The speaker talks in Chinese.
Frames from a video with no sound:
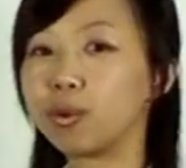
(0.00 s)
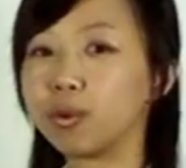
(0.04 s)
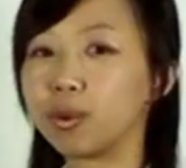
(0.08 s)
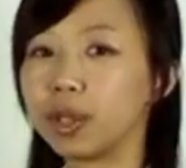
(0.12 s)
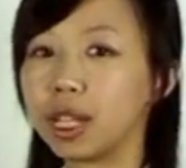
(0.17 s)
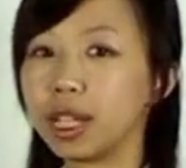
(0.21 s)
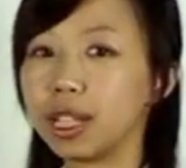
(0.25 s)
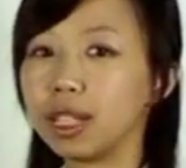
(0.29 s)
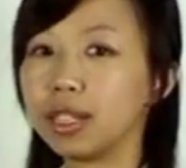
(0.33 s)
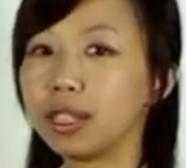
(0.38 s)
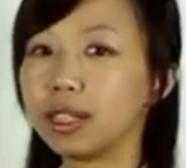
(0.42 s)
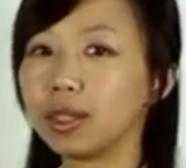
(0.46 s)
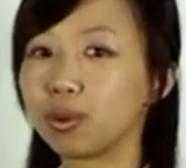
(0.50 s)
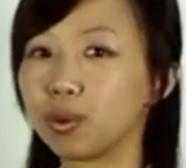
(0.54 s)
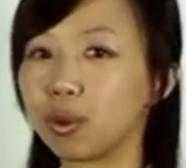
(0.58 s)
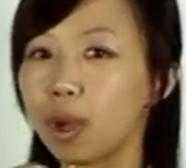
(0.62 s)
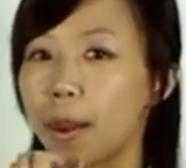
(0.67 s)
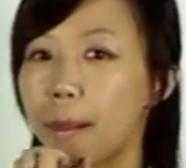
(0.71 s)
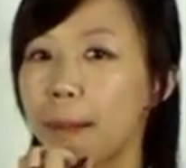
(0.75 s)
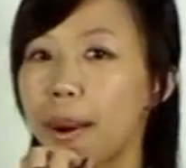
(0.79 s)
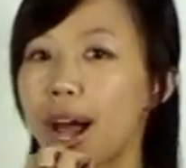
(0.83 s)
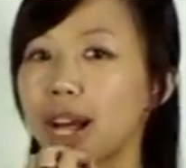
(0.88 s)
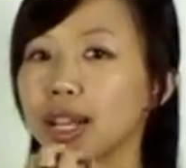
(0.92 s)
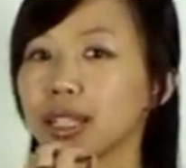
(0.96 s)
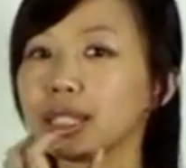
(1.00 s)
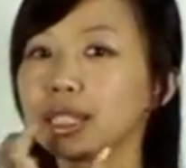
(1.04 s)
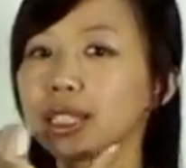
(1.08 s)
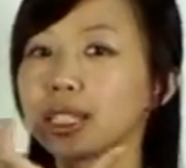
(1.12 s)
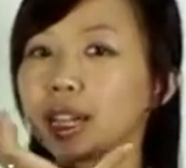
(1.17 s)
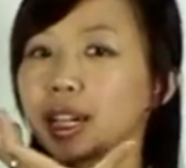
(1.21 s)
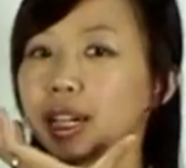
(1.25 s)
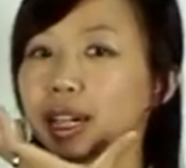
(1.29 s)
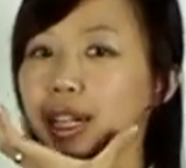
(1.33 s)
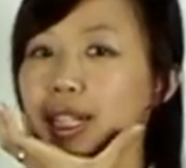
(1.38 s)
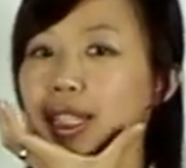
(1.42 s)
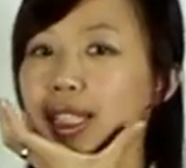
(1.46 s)
母音，嘴巴
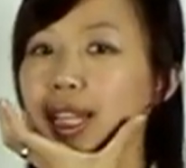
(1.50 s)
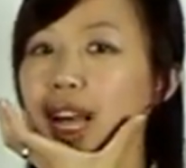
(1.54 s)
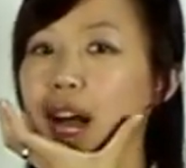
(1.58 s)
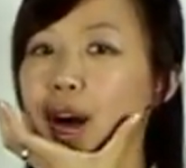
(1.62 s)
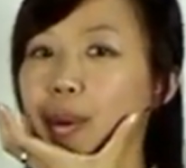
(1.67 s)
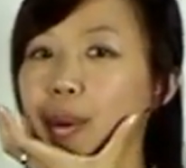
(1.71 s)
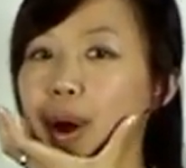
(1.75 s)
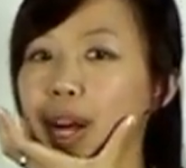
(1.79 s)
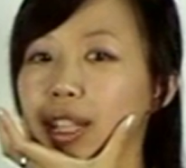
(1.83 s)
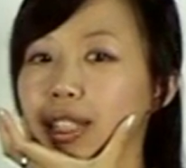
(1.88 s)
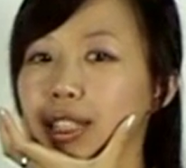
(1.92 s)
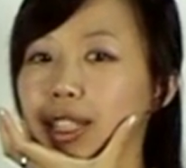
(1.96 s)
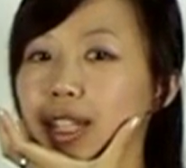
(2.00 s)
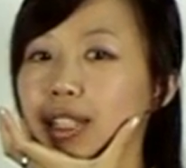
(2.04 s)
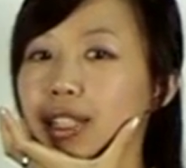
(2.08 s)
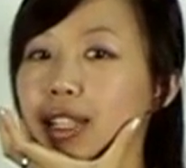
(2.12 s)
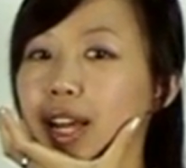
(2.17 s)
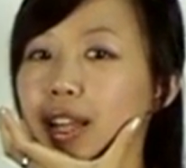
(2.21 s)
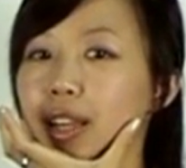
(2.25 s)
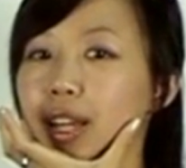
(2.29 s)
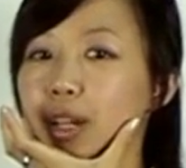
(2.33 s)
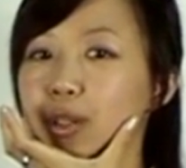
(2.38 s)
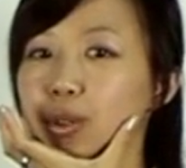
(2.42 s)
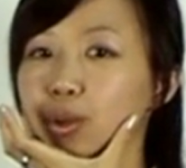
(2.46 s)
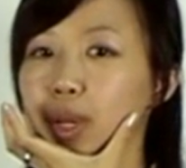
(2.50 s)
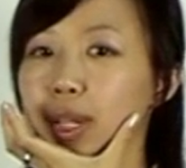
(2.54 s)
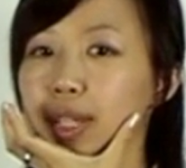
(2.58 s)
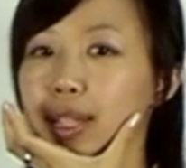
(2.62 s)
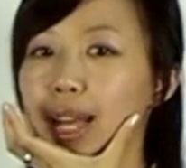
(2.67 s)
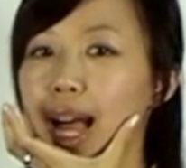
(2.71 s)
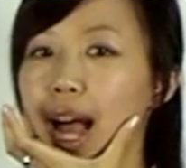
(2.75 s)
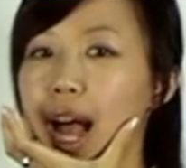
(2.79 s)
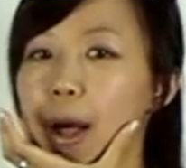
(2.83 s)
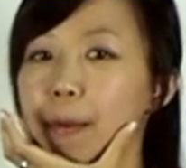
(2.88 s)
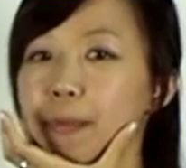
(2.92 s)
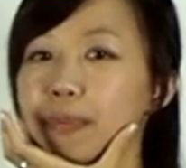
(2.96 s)
整个向外伸展到最
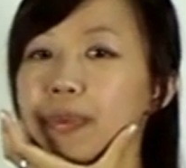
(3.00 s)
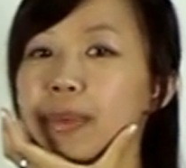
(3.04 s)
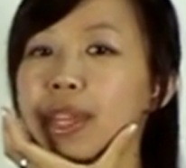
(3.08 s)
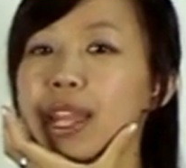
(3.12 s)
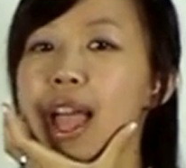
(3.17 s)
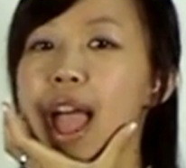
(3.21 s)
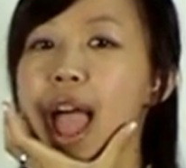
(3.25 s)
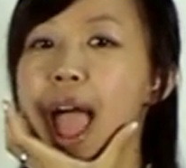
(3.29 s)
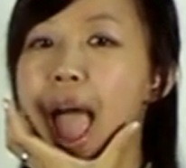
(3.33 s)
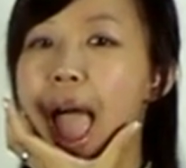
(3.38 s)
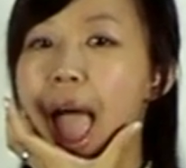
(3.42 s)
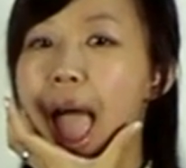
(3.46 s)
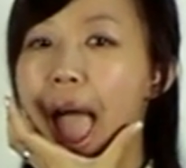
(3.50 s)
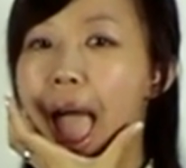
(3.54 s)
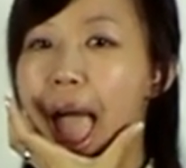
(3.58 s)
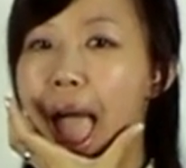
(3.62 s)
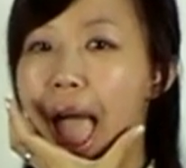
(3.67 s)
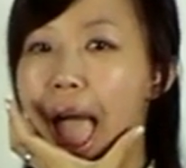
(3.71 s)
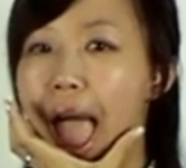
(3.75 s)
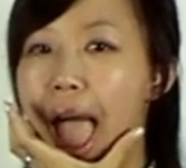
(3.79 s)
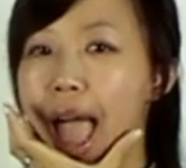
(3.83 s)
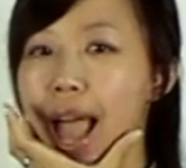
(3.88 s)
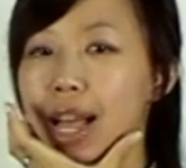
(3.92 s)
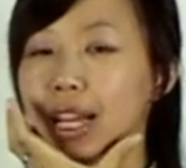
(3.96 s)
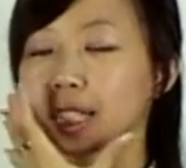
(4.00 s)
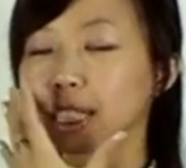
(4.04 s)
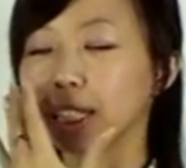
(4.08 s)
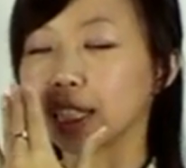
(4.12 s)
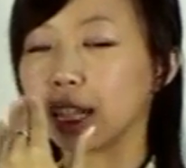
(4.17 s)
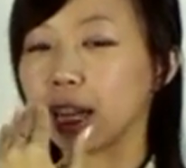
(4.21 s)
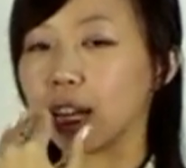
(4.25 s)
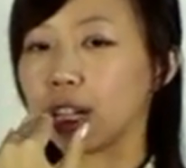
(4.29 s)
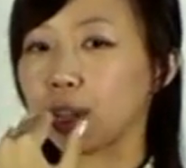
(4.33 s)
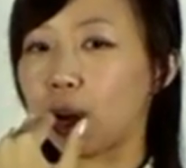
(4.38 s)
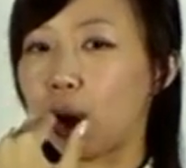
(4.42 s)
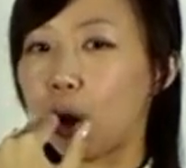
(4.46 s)
大，
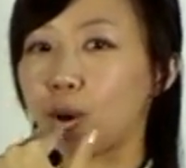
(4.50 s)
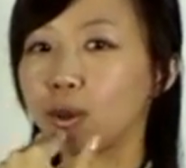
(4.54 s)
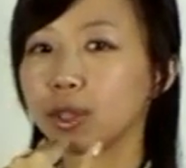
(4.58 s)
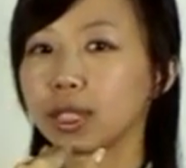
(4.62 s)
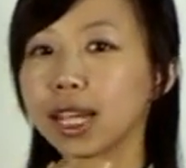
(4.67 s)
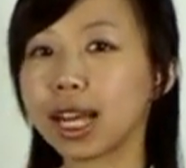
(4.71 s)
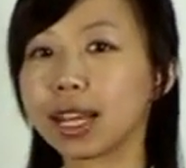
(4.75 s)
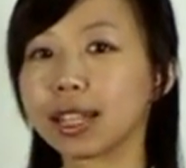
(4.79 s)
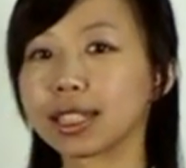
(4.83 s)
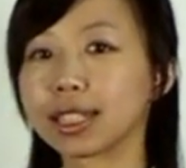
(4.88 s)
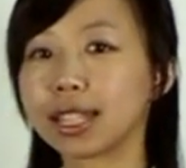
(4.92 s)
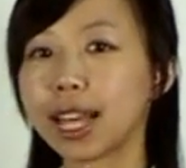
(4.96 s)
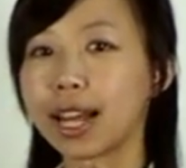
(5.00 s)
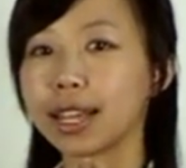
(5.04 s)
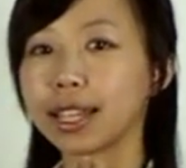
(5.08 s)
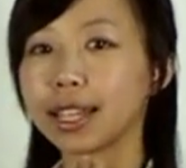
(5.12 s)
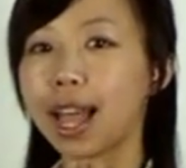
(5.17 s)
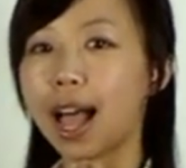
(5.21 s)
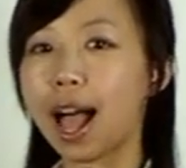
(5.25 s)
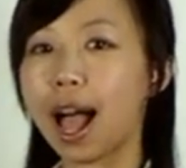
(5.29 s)
舌头向下